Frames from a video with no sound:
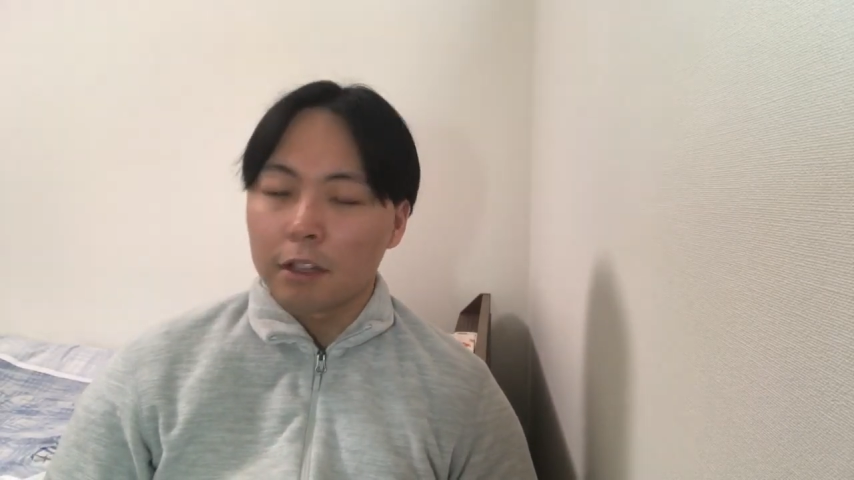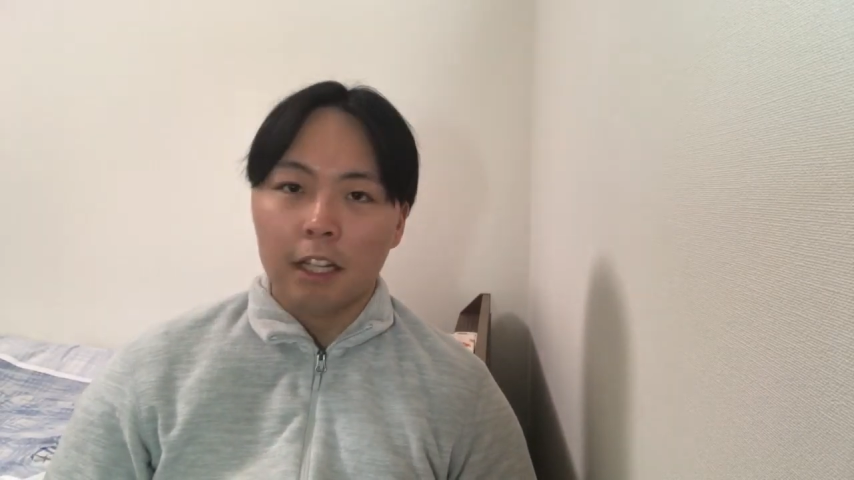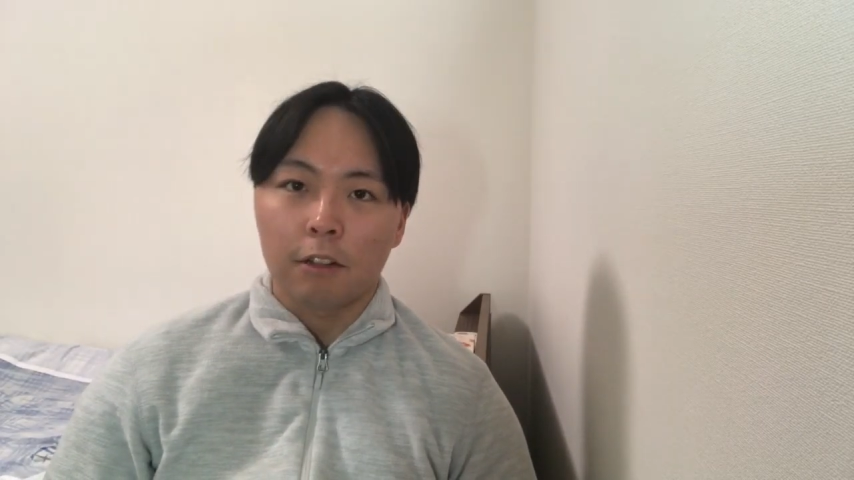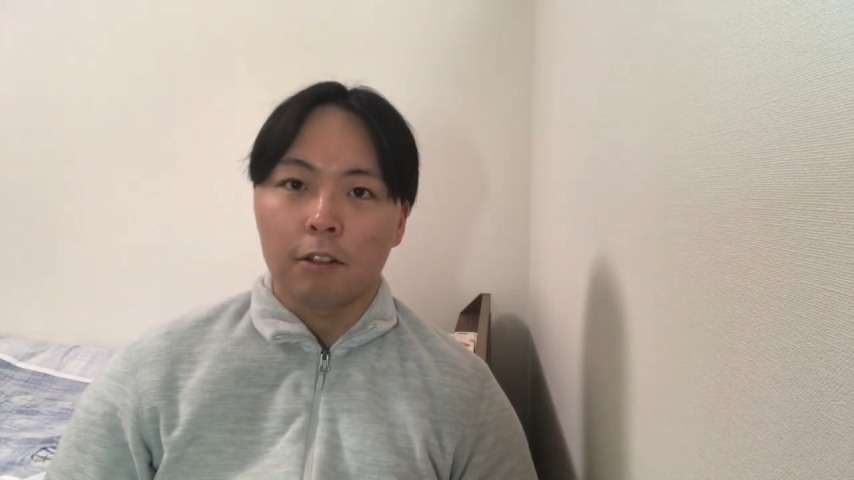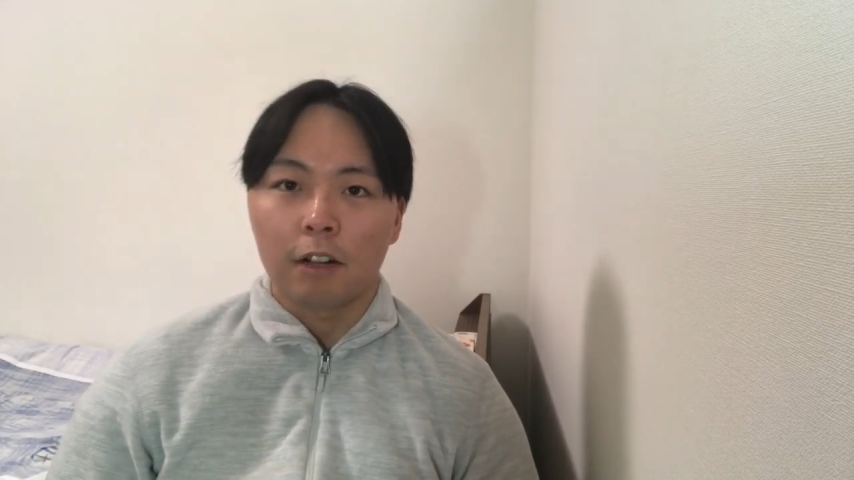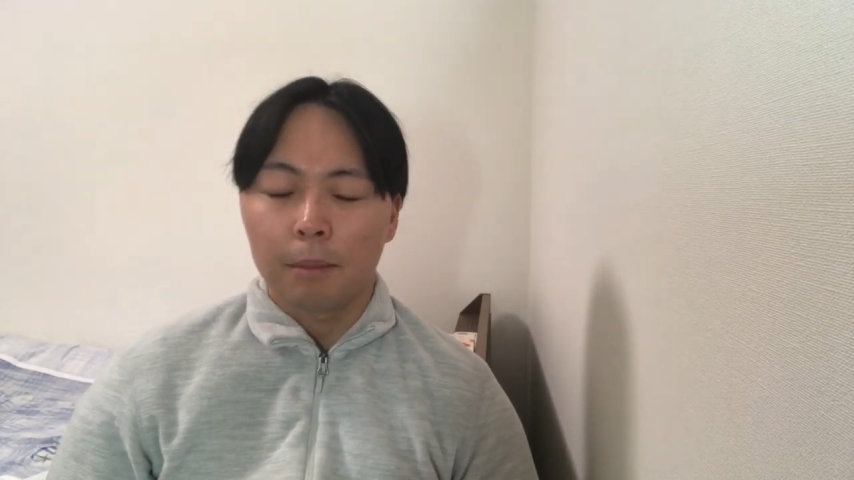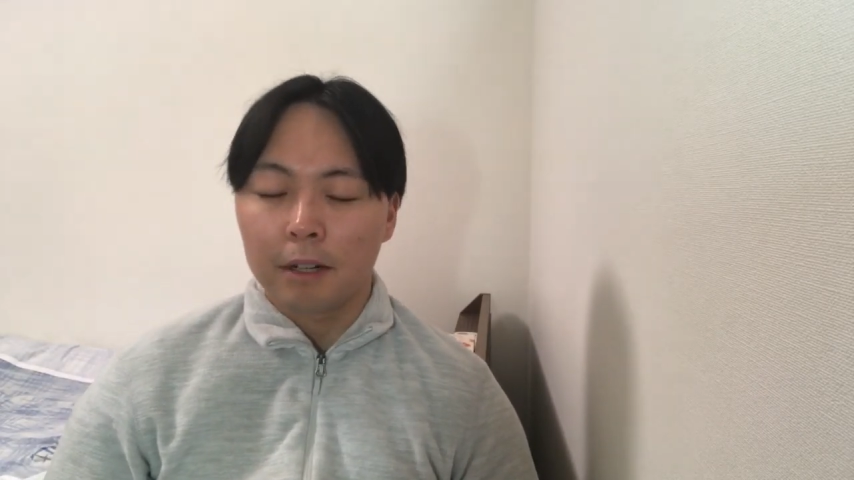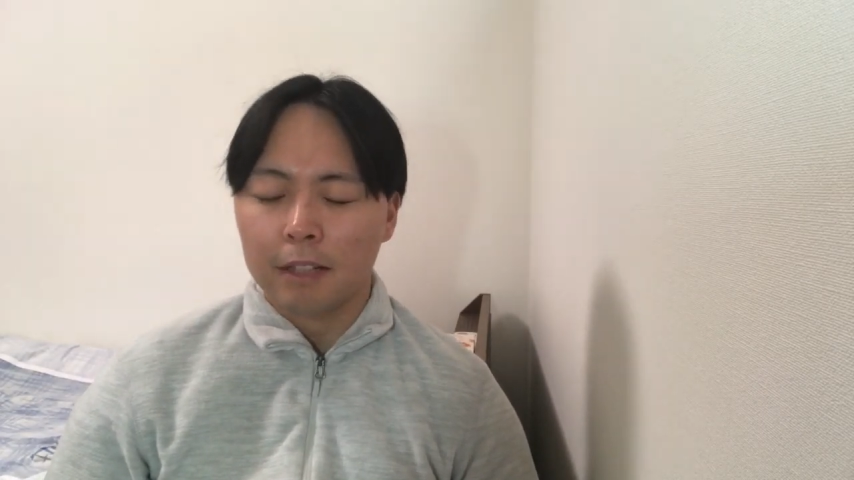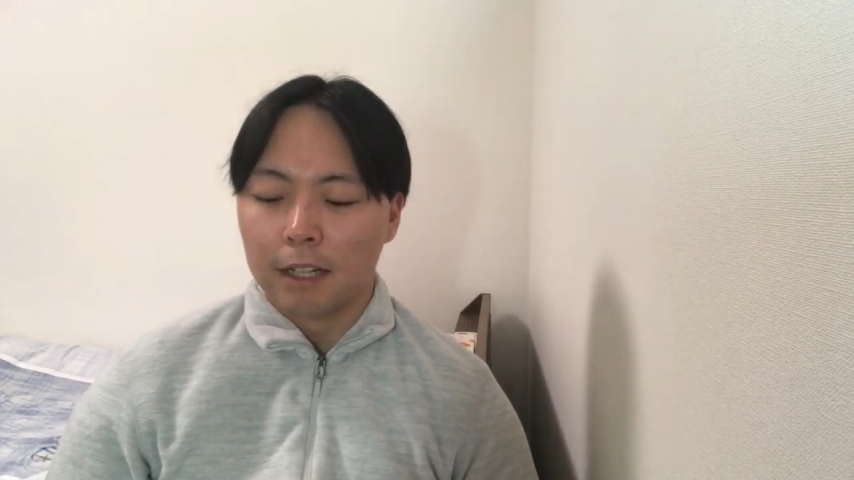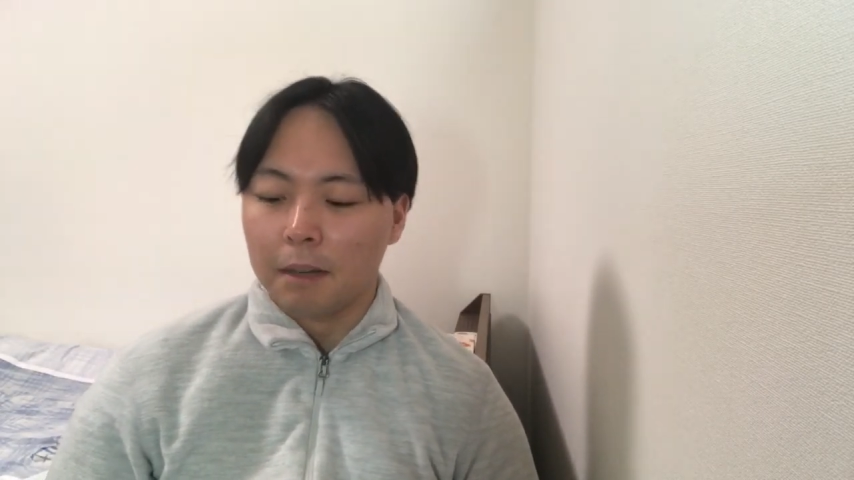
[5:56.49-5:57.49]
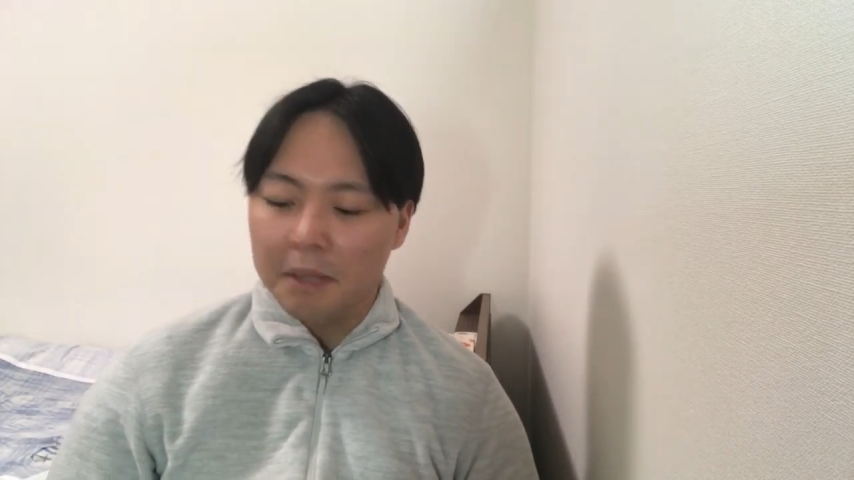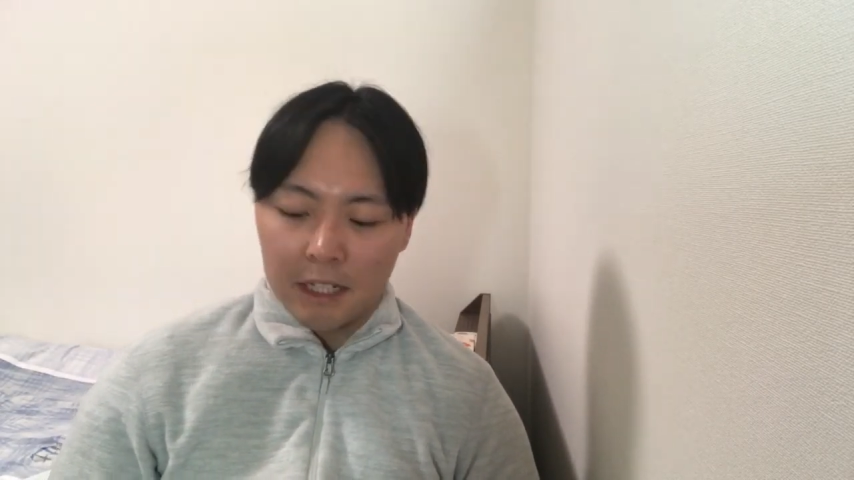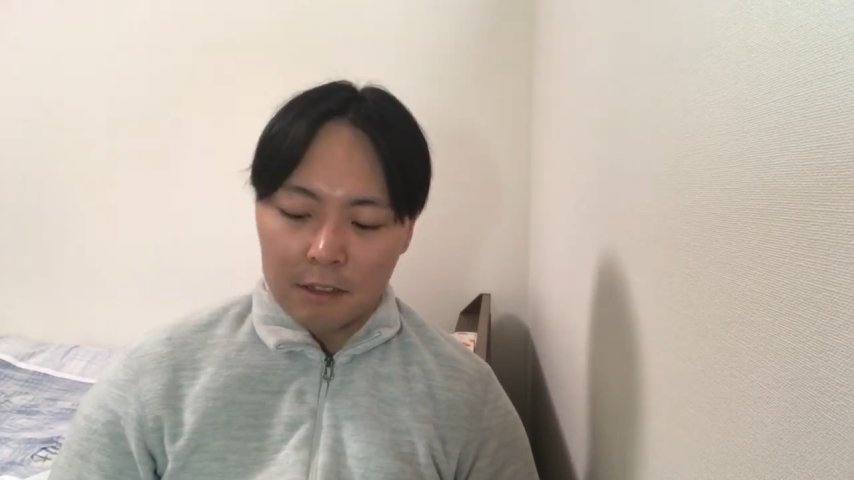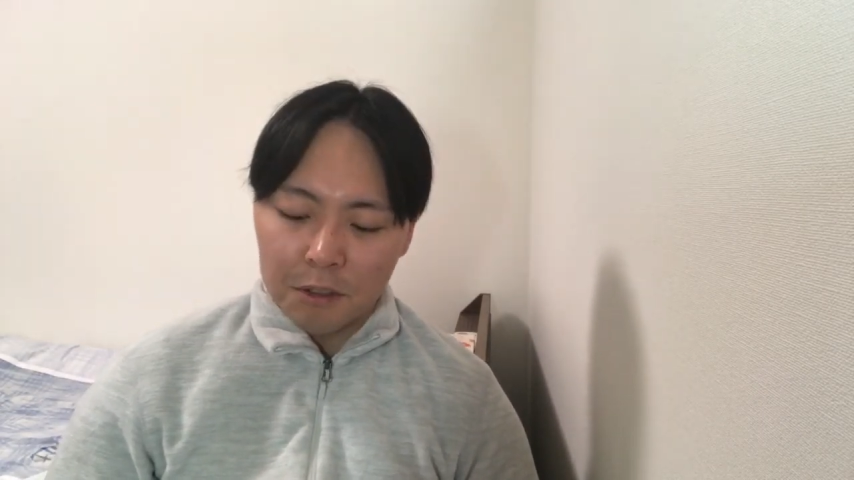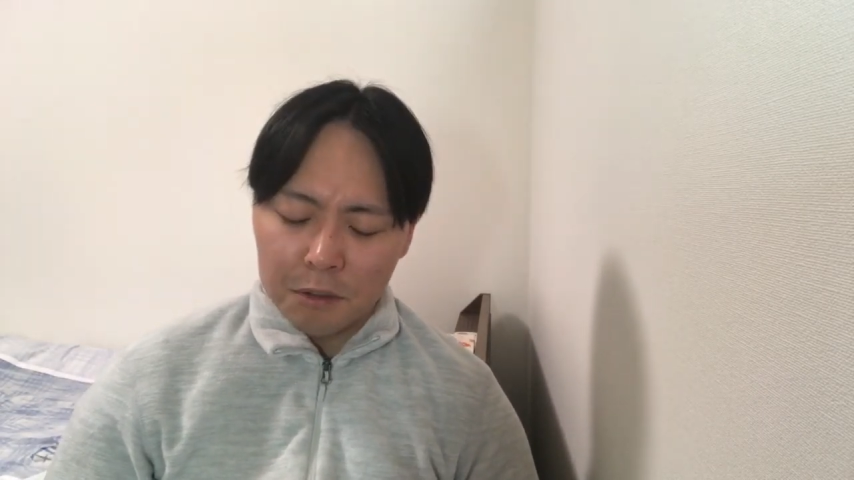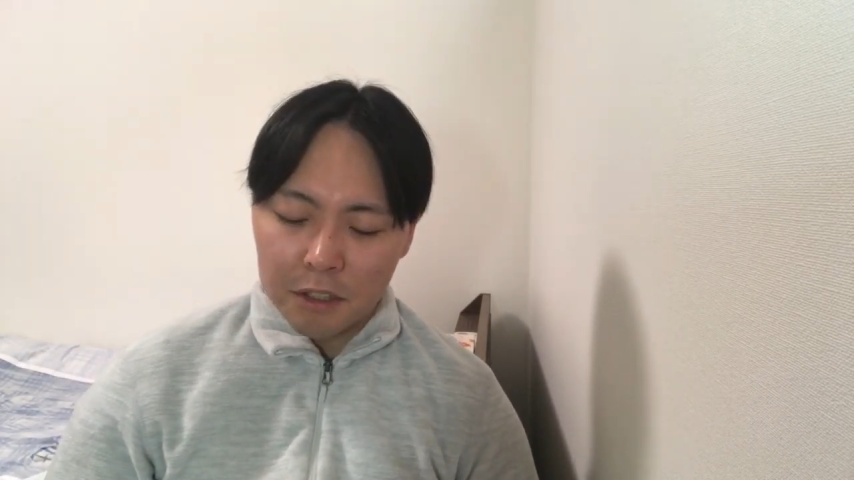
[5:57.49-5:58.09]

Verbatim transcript: 程度のレベルなんかみたいなそういう